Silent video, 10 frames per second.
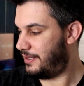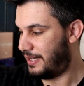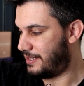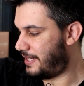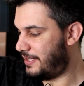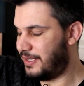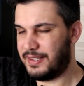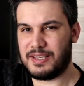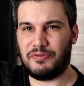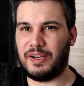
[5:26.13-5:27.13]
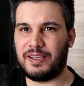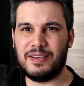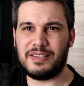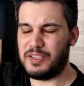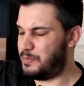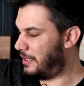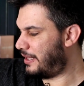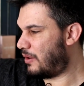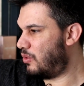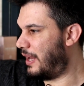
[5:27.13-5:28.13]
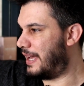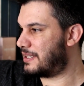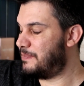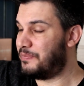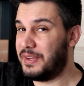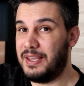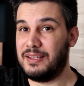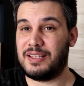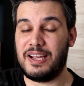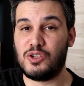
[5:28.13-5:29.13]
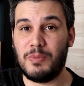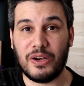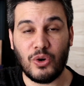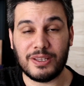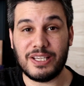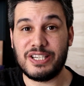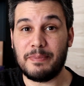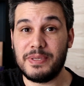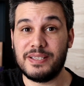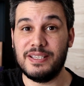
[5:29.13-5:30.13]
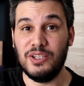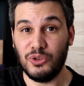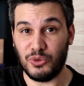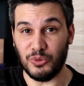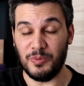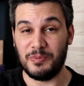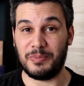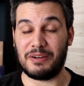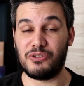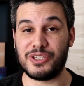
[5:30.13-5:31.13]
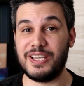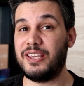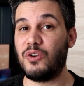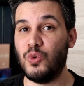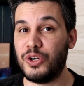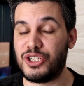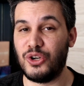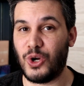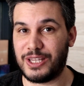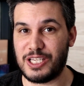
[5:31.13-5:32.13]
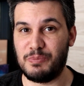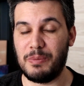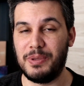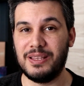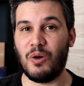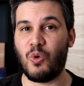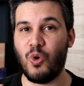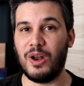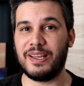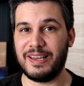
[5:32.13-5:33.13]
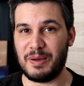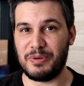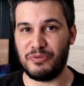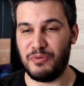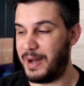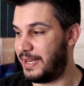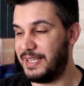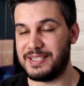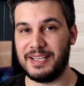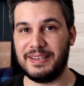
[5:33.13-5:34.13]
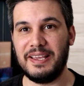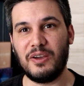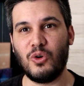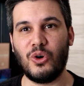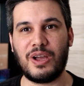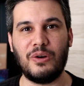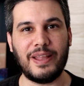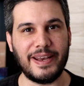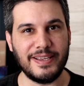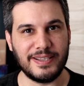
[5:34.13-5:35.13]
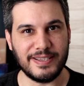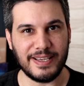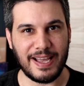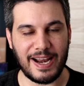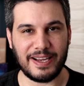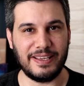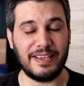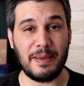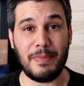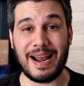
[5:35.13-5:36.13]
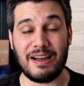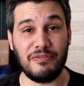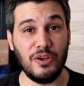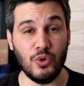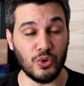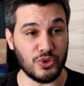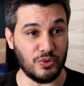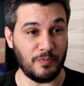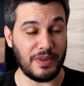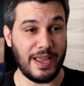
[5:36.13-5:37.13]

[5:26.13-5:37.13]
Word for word: A saída dessa fragrância é espetacular. Traz uma nota de absinto. Para você que curte nota de bebida alcoólica na perfumaria, você tem que colocar o nariz nesse cara aqui que é maravilhoso.